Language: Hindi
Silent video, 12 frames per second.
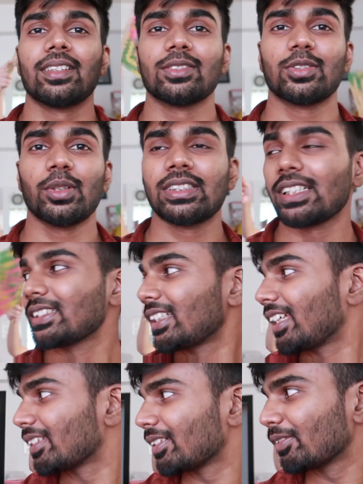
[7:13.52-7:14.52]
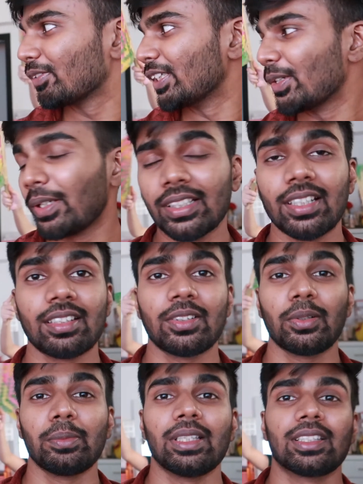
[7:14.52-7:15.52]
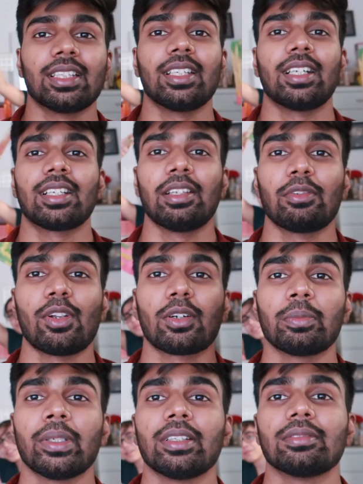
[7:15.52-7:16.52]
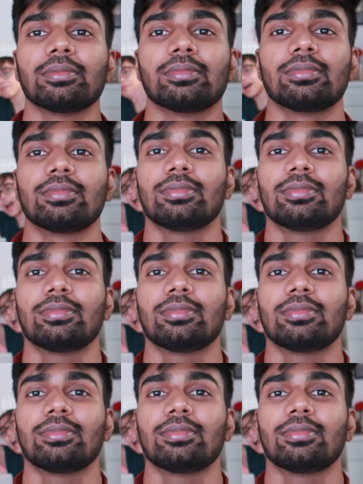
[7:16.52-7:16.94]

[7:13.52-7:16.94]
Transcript: सो so, इसी के साथ वीडियो एंड करता हूँ मिलते हैं अगले व्लॉग में